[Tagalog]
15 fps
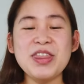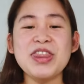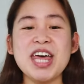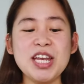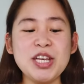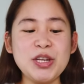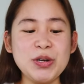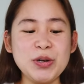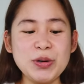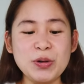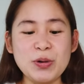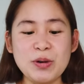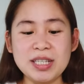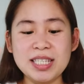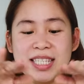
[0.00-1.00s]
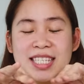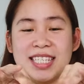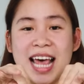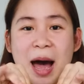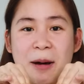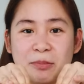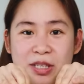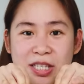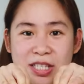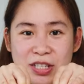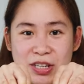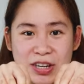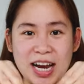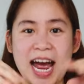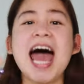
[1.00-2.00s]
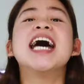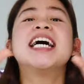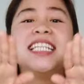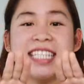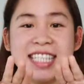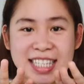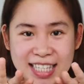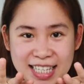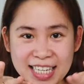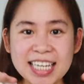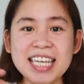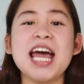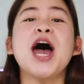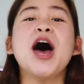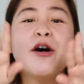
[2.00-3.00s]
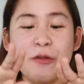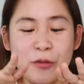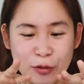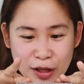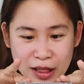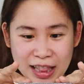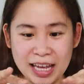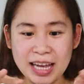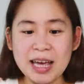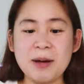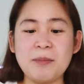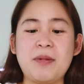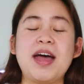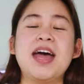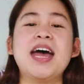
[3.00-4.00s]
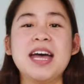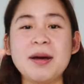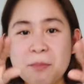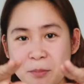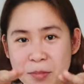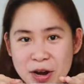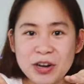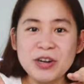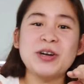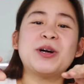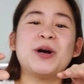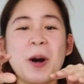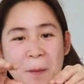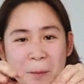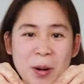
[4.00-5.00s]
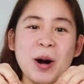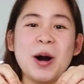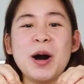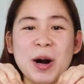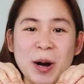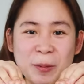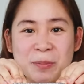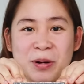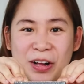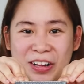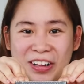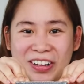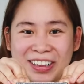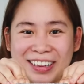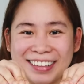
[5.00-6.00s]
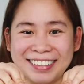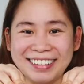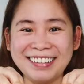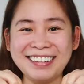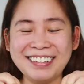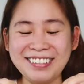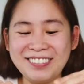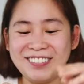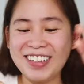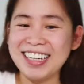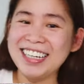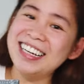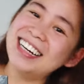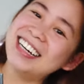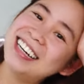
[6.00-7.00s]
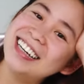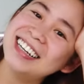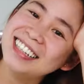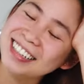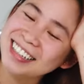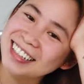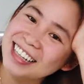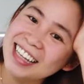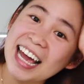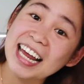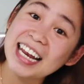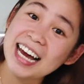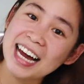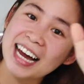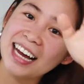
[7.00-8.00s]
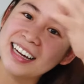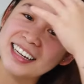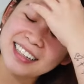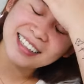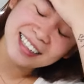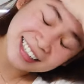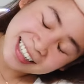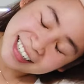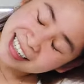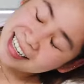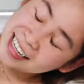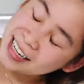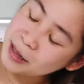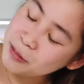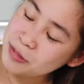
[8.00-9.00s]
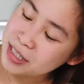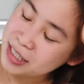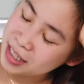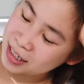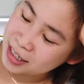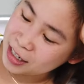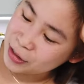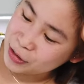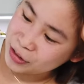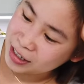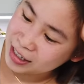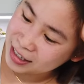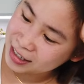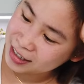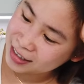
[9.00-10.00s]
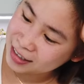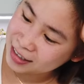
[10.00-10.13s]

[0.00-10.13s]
Ooh, the new Samsung Z Flip Mirror Purple. Oh my God. Teka lang ah. I'm just gonna look.